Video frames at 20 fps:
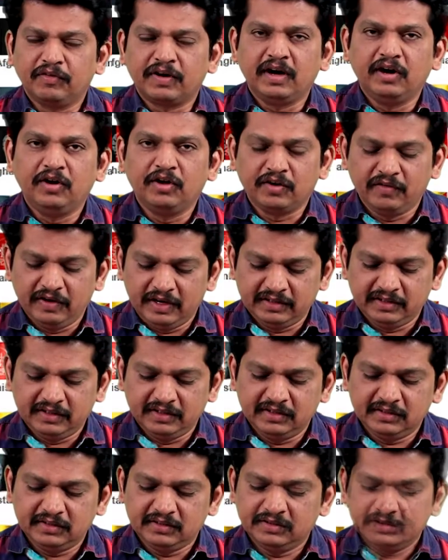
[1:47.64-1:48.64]
వివరాల్లోకి
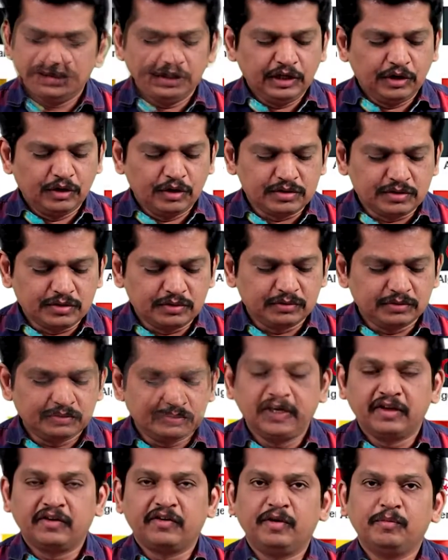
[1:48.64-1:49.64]
వెళ్తే ఈరోజు
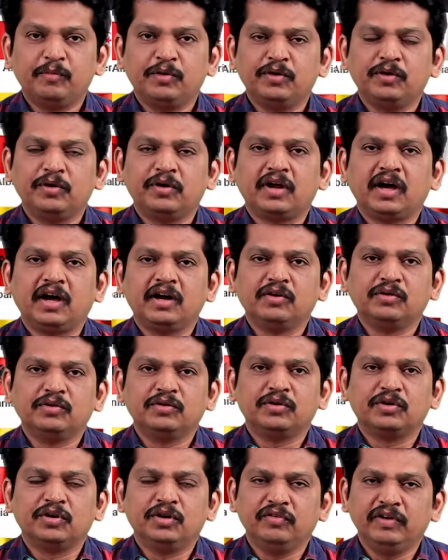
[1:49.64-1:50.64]
ఇరవై మూడు నాలుగు
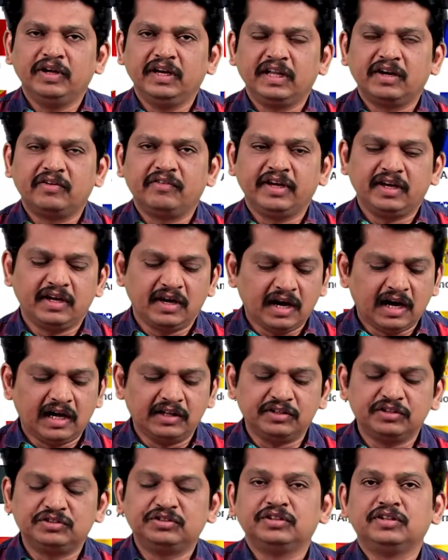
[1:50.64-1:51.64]
రెండు వేల ఇరవై
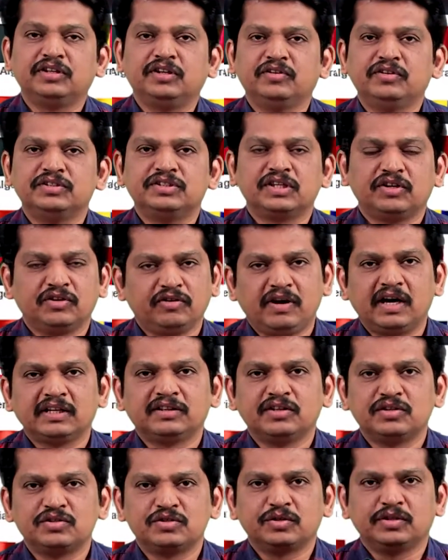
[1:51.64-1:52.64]
ఆంధ్రజ్యోతిలో వచ్చిన వార్తను